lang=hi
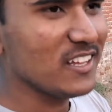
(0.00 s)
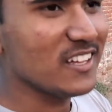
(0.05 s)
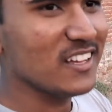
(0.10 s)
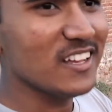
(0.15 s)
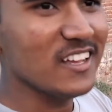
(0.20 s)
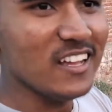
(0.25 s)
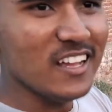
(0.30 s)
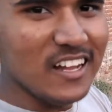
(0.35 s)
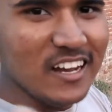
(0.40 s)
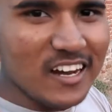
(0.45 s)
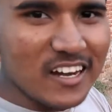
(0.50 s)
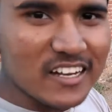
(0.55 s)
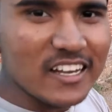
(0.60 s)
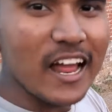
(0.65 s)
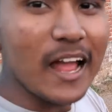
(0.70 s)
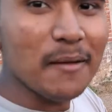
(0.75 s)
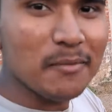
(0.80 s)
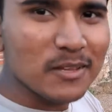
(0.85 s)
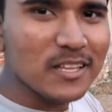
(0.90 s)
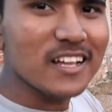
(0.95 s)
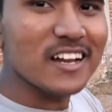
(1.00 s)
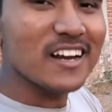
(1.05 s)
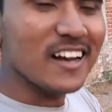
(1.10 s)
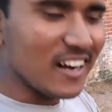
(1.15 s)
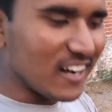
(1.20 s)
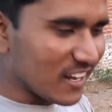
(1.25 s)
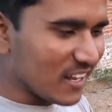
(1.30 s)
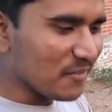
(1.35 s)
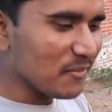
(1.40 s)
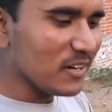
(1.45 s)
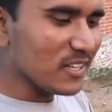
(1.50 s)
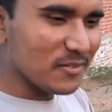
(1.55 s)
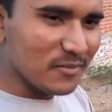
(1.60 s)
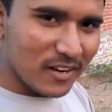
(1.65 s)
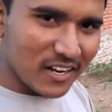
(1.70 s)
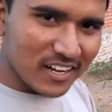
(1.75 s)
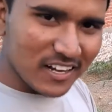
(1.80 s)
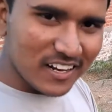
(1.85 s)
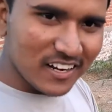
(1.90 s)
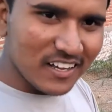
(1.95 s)
हैं डाटा टाइप सी का डाटा केबल
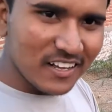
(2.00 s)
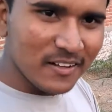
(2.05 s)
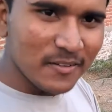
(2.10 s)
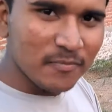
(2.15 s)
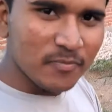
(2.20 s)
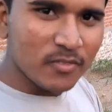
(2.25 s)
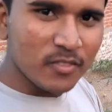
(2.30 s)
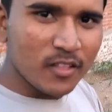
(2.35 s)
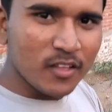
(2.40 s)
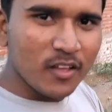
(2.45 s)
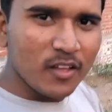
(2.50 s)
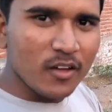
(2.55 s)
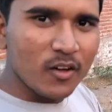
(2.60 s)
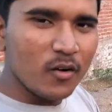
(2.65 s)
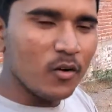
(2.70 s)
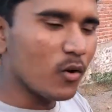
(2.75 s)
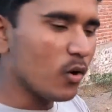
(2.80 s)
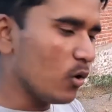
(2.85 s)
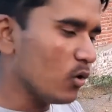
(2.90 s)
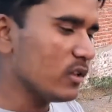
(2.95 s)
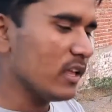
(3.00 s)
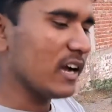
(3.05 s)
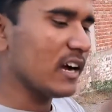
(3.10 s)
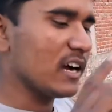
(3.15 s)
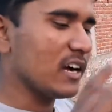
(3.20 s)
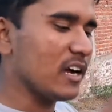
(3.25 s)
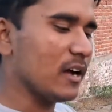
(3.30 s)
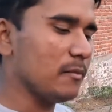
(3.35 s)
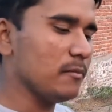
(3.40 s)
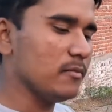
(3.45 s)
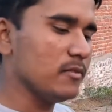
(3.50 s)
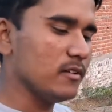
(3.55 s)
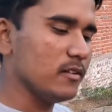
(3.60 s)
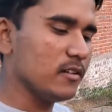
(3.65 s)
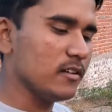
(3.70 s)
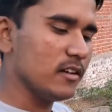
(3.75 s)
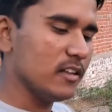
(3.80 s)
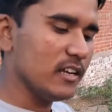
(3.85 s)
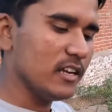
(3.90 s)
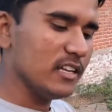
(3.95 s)
इसमें लगाना और हो जाएगा काम
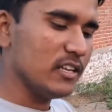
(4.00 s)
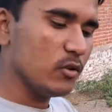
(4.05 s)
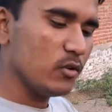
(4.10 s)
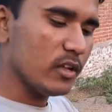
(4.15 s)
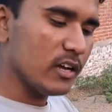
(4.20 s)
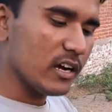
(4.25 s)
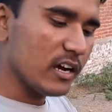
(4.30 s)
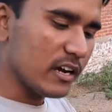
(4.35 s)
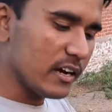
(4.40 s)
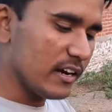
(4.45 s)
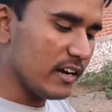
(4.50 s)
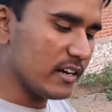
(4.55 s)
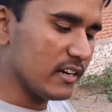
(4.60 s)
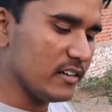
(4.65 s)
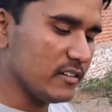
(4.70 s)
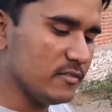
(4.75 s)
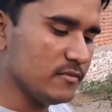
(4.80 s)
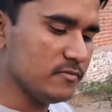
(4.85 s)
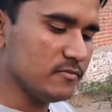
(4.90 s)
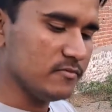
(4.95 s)
ठीक है ये हो जाएगा कनेक्ट